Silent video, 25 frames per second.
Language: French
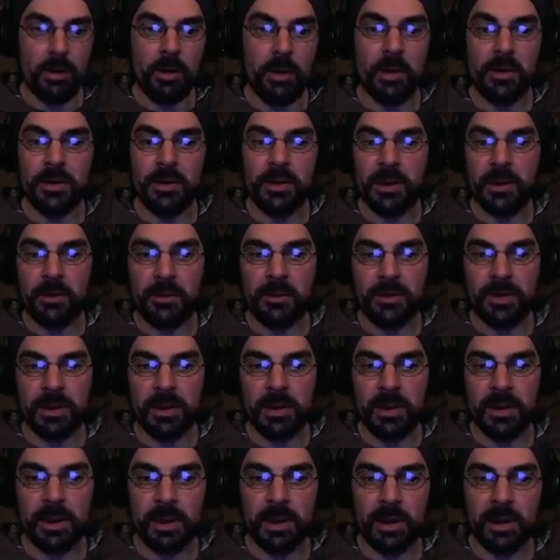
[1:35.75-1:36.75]
en ce qui concerne
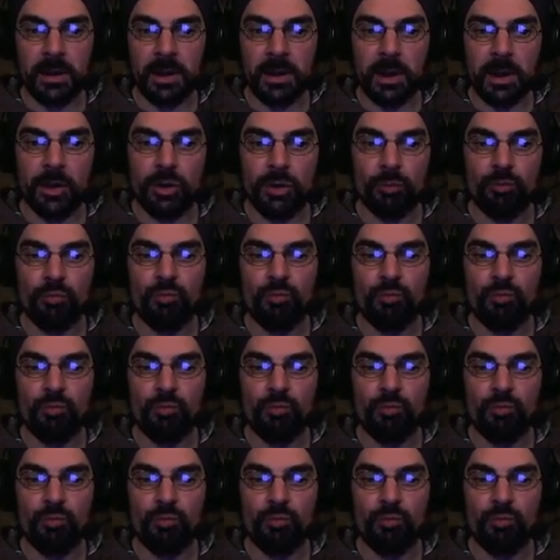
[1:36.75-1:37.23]
les réglages,